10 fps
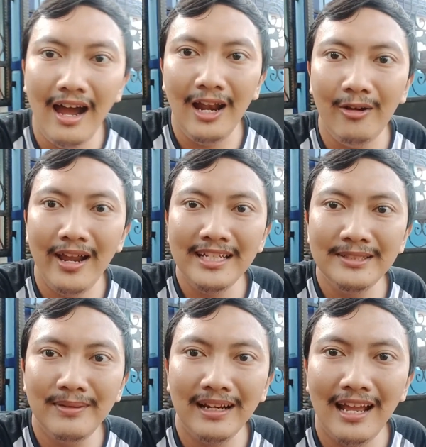Halo
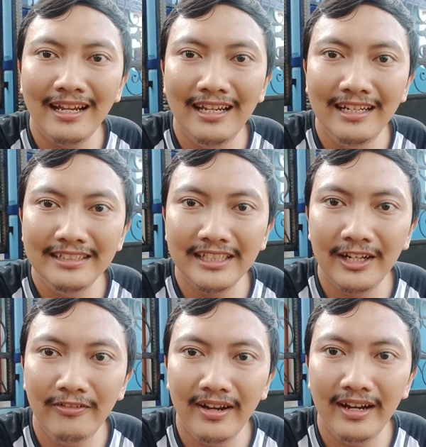guys, balik lagi di
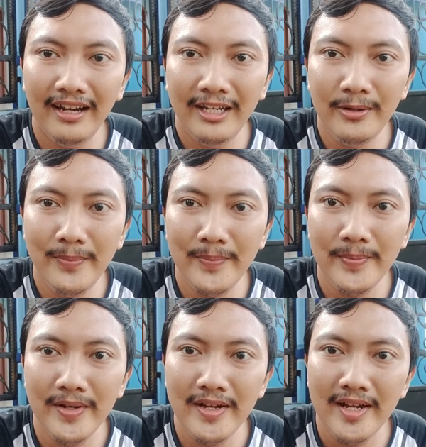channel Fanana Yub
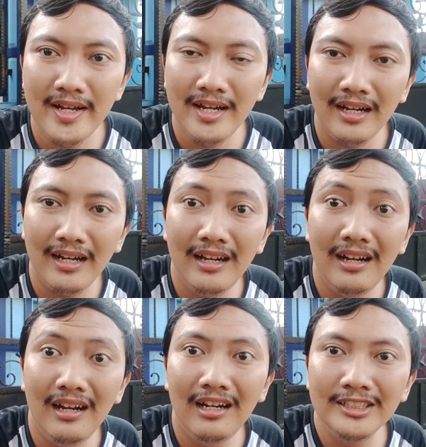
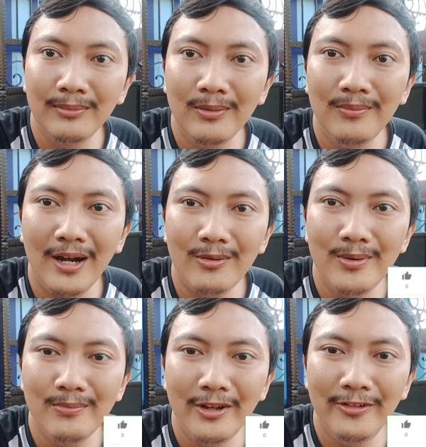uh, Sebelum aku
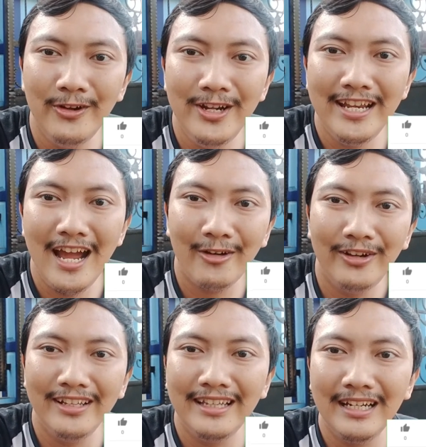memulai video ini, aku
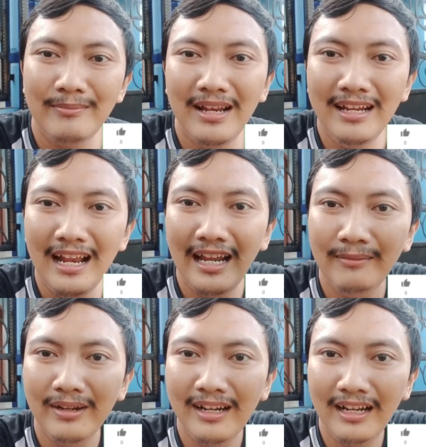ingetin kembali
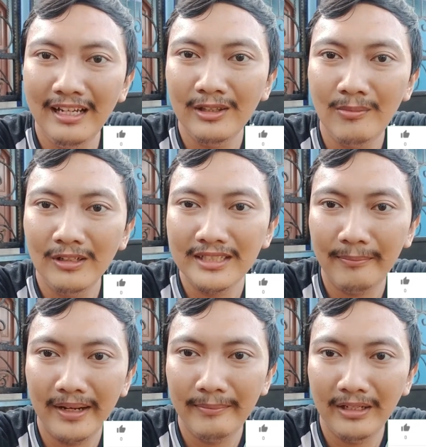kalian mengklik tombol
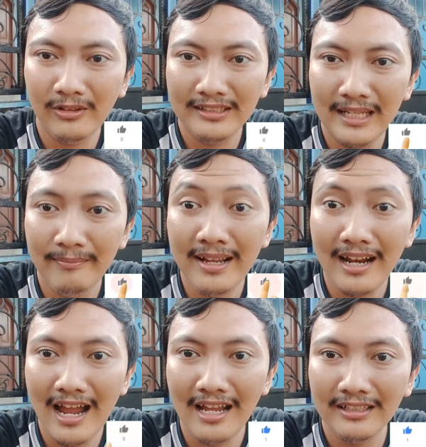subscribe yang tulisan
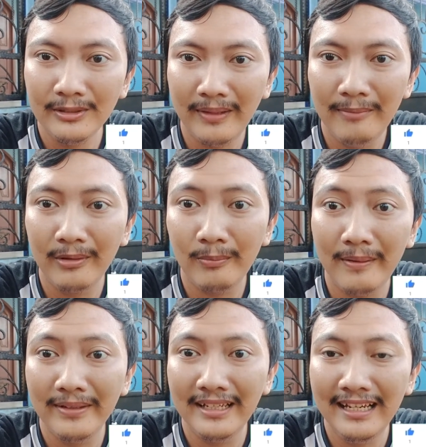merah Supaya
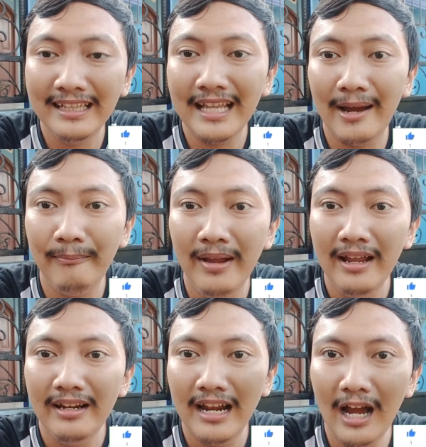berubah menjadi hitam
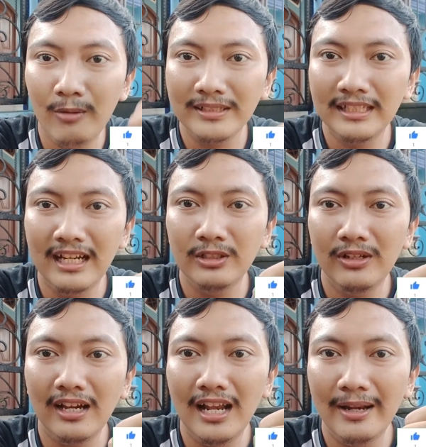Dan aku pastikan
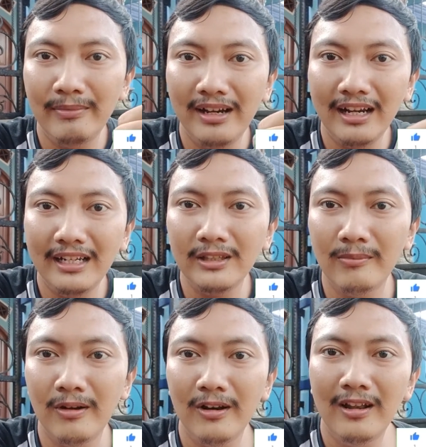juga kalian mengklik
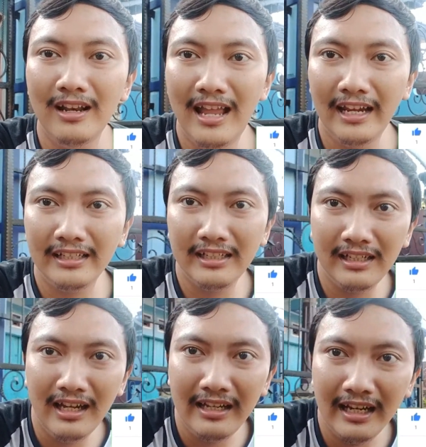tombol like
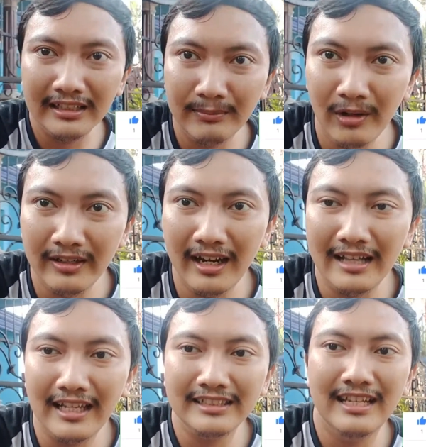yang jebolnya ke
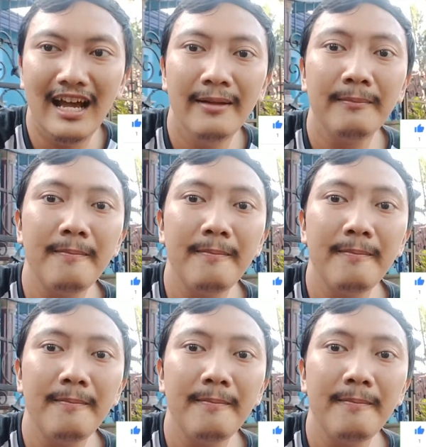atas Nah,